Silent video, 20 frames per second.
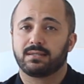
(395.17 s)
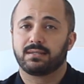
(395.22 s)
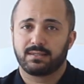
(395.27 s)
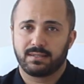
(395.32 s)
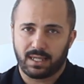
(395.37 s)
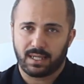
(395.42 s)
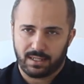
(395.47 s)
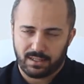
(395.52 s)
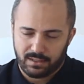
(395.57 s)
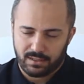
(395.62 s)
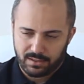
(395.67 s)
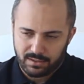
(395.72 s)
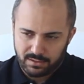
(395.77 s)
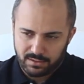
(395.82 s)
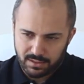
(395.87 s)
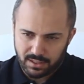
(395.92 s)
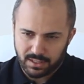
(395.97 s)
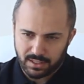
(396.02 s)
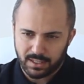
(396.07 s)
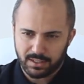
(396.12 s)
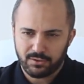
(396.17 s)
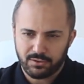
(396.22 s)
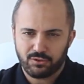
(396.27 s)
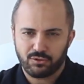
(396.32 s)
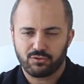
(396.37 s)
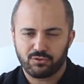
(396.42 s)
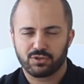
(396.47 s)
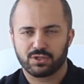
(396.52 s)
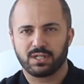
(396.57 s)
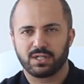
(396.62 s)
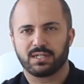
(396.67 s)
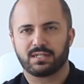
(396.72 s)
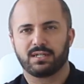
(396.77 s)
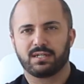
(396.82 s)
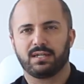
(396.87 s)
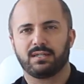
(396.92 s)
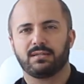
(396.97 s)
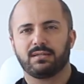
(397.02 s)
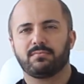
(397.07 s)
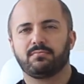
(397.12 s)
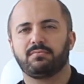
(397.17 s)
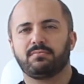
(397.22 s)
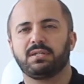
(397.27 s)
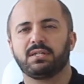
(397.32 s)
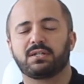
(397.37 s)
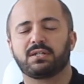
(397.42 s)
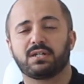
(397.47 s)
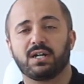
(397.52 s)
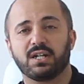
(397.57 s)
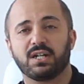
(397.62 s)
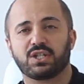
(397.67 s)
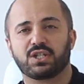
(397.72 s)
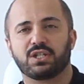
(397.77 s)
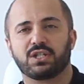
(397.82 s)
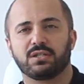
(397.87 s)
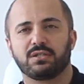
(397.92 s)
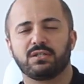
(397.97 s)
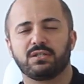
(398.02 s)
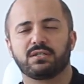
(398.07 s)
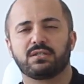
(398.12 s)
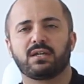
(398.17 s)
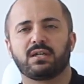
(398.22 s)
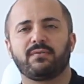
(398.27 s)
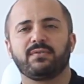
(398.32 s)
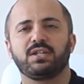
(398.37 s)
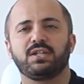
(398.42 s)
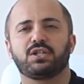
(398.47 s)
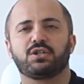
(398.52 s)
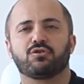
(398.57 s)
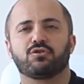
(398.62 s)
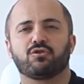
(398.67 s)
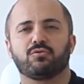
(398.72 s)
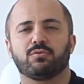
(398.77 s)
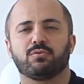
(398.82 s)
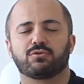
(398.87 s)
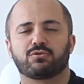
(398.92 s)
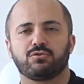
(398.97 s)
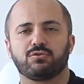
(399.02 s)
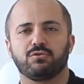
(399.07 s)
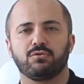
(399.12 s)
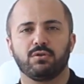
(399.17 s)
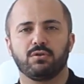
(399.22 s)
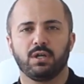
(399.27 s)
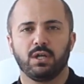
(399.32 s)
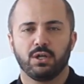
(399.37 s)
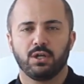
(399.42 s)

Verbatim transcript: değil. Neden? Çünkü zaten birkaç yıldır Da Vinci robotu